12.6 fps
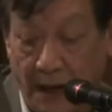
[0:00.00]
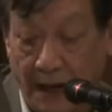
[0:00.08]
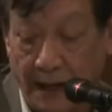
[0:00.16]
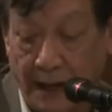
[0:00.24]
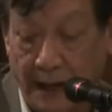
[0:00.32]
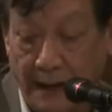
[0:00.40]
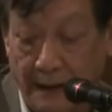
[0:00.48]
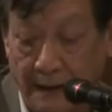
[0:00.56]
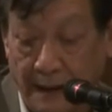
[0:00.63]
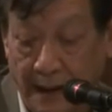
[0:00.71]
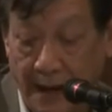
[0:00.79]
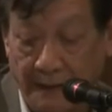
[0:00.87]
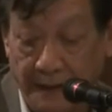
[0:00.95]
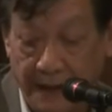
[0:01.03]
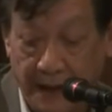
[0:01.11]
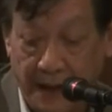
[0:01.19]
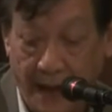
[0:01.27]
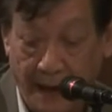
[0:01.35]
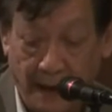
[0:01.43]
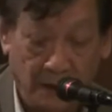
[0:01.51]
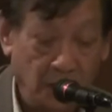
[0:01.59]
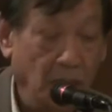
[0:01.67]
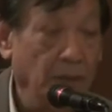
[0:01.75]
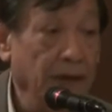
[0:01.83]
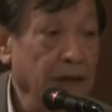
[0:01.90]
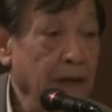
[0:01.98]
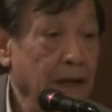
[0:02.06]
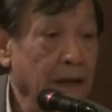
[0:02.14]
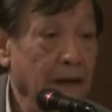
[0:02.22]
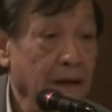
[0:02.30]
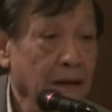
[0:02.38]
ยหลักเกณฑ์ และวิธีการึ่งต่อไปนี้